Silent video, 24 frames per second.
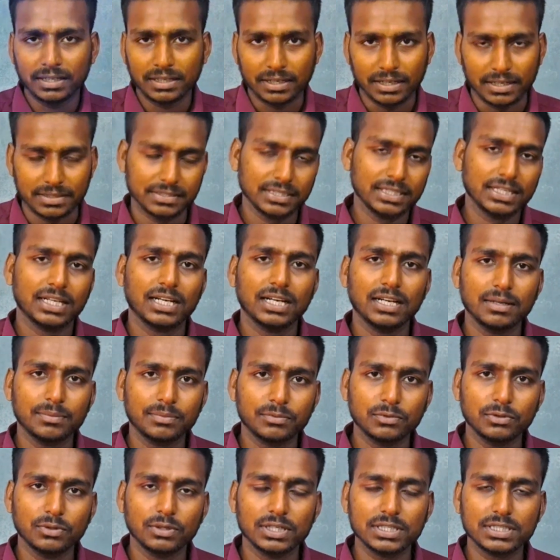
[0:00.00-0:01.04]
कैसा लगा
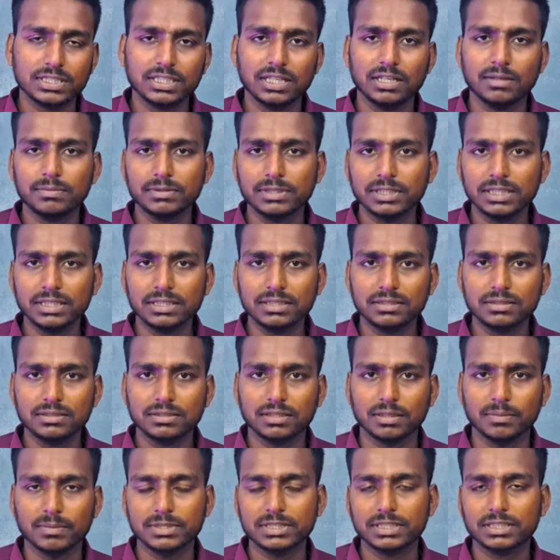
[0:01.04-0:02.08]
आपको आज का अपडेट
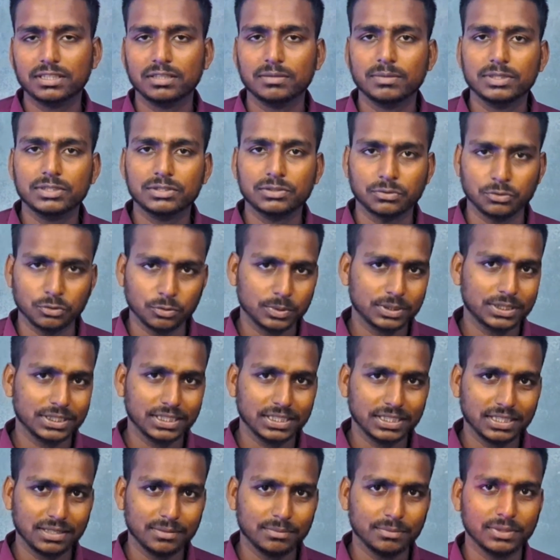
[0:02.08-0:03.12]
कमेंट सेक्शन में जरूर
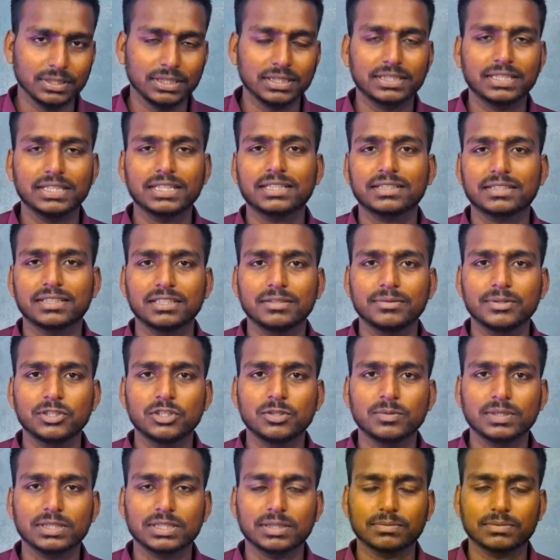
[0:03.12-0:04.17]
बताइएगा मिलते हैं कि नई
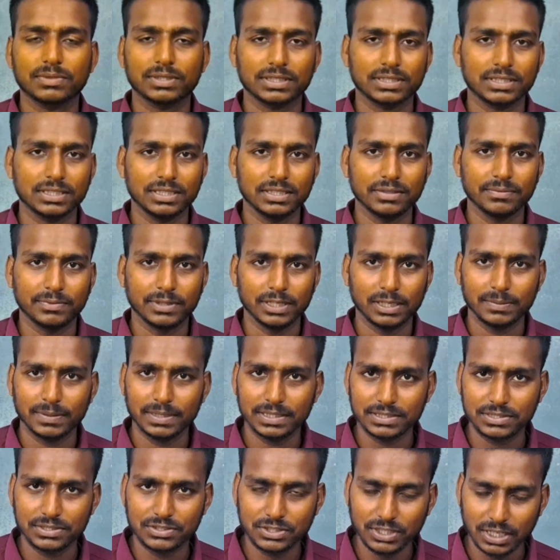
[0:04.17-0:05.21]
वीडियो में तब तक के लिए बाय
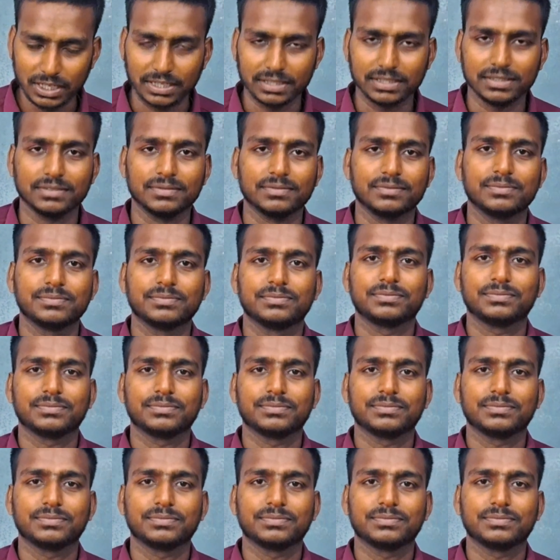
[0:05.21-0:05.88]
बाय जय हिंद